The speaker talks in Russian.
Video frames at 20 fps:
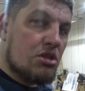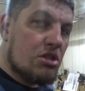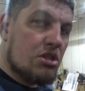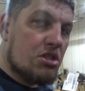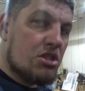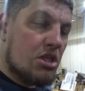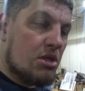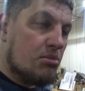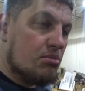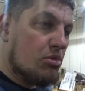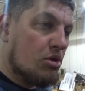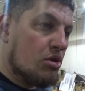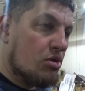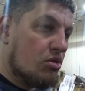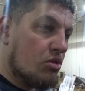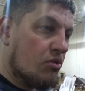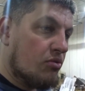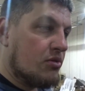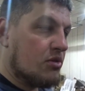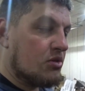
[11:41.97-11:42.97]
на 7
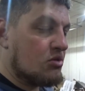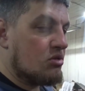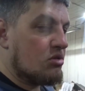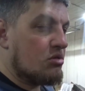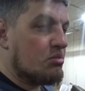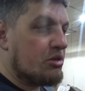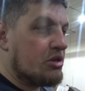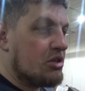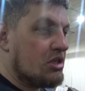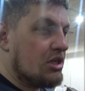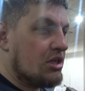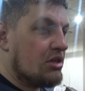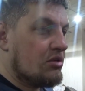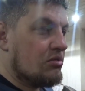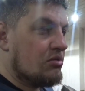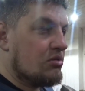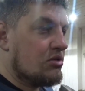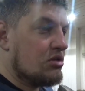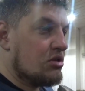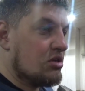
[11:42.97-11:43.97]
болтов, которые
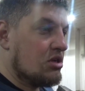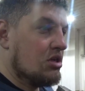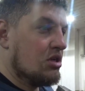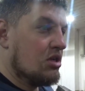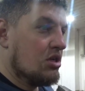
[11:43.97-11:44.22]
притягивают же